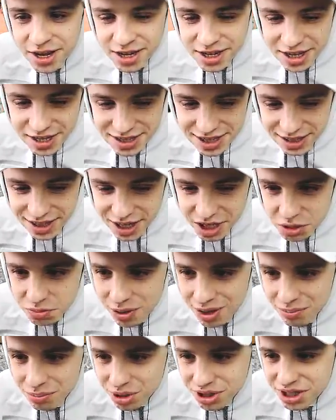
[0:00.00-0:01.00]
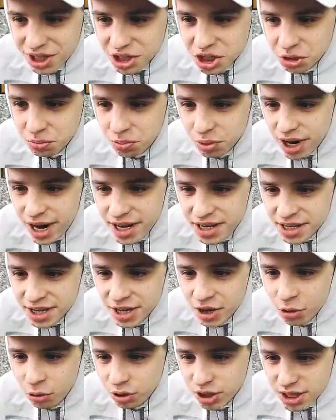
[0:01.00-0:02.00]
Если наш мемберс даже брать,
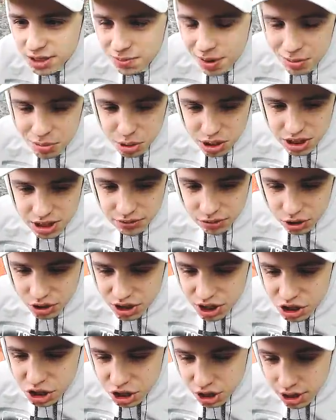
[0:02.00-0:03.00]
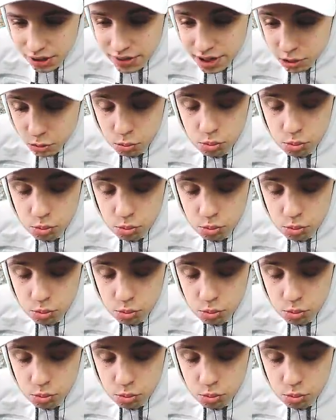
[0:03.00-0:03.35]
у нас мемберс 90 человек.